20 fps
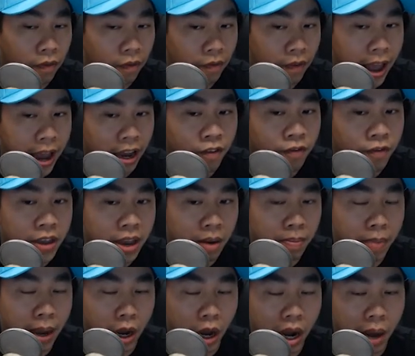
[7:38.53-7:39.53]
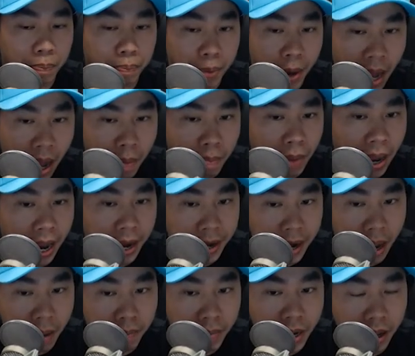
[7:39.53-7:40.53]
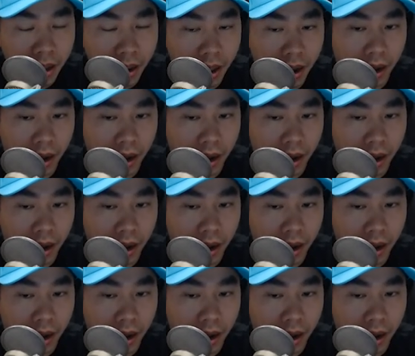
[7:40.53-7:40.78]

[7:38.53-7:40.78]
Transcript: về cái việc mà gọi là pump and dump đó